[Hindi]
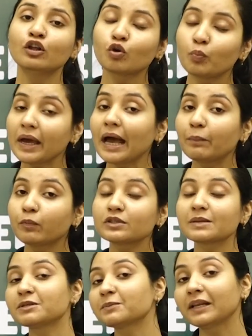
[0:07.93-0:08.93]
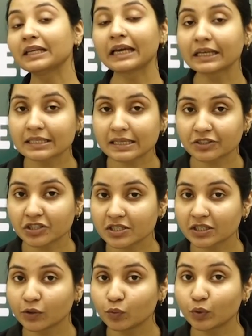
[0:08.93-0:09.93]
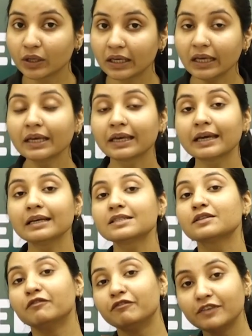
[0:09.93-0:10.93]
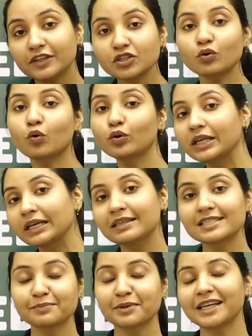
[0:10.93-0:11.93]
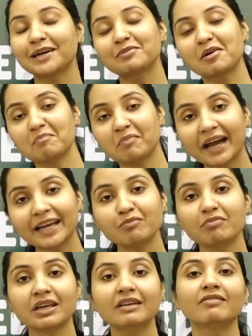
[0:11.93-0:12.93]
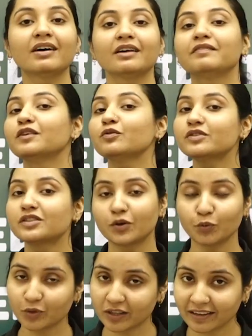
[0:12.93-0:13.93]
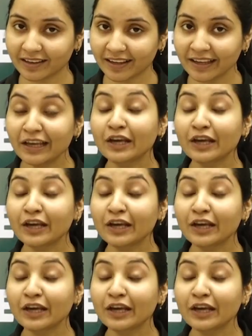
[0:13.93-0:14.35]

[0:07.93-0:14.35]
तो मैं आपको सबसे पहले यही सजेस्ट करूंगी कि इस वीडियो को देखने से पहले आप कंबाइंड मीन वाला वीडियो जरूर देखें